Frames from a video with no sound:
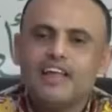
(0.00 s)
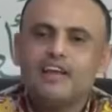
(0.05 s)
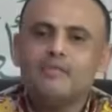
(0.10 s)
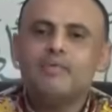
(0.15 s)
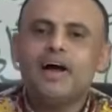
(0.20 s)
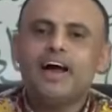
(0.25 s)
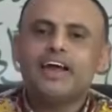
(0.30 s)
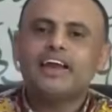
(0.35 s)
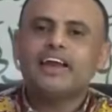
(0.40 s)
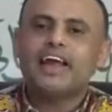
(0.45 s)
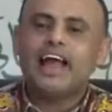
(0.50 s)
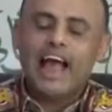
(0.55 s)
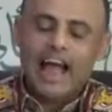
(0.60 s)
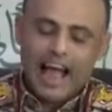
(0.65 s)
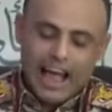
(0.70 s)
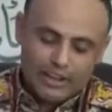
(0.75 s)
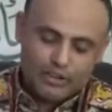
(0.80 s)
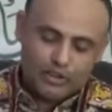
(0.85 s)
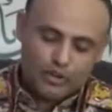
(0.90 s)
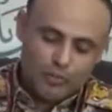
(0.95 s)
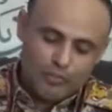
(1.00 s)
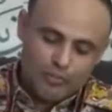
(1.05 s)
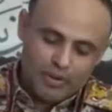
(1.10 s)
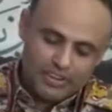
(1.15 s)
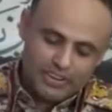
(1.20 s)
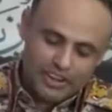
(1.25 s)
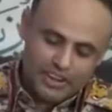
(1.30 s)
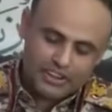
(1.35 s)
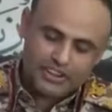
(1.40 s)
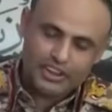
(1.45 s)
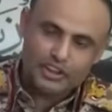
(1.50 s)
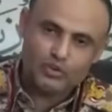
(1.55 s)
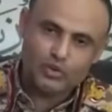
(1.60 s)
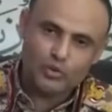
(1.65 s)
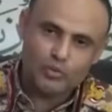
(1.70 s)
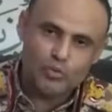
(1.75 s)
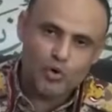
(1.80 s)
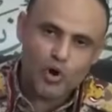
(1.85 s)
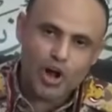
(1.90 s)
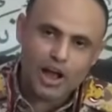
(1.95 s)
هذه المعركة أنتم من
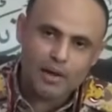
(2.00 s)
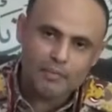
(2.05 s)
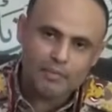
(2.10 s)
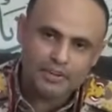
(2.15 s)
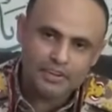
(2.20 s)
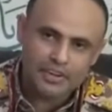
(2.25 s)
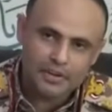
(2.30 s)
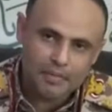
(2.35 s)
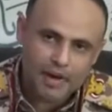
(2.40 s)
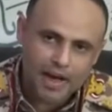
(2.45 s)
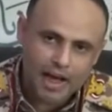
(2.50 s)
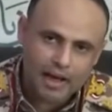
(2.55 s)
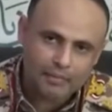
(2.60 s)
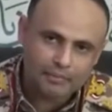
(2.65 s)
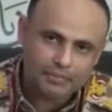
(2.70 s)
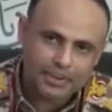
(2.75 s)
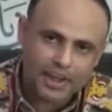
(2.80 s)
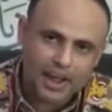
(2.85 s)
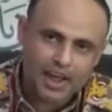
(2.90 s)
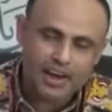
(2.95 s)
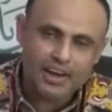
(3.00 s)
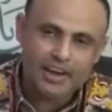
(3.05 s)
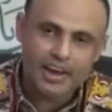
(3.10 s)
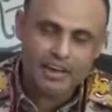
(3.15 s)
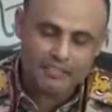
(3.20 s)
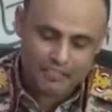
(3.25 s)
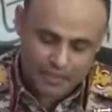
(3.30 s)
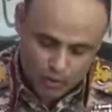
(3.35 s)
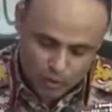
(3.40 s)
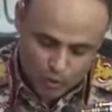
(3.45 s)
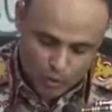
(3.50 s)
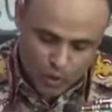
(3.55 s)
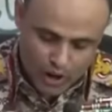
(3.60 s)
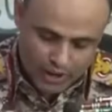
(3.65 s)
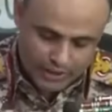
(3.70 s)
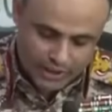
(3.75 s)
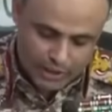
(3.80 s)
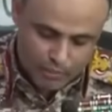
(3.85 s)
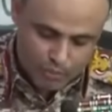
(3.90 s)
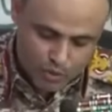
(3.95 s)
دشنتموها بدماء أبطالنا في
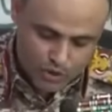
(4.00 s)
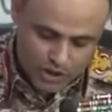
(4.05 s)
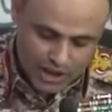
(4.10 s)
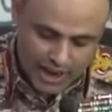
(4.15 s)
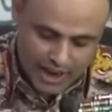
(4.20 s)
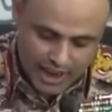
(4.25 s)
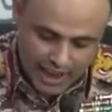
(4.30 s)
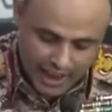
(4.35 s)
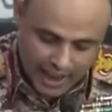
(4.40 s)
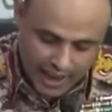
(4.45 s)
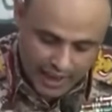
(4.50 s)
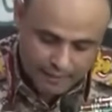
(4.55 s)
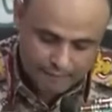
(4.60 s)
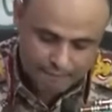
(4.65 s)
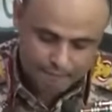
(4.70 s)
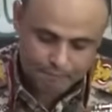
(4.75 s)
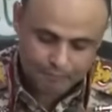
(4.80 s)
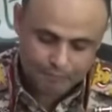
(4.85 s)
القوات المسلحة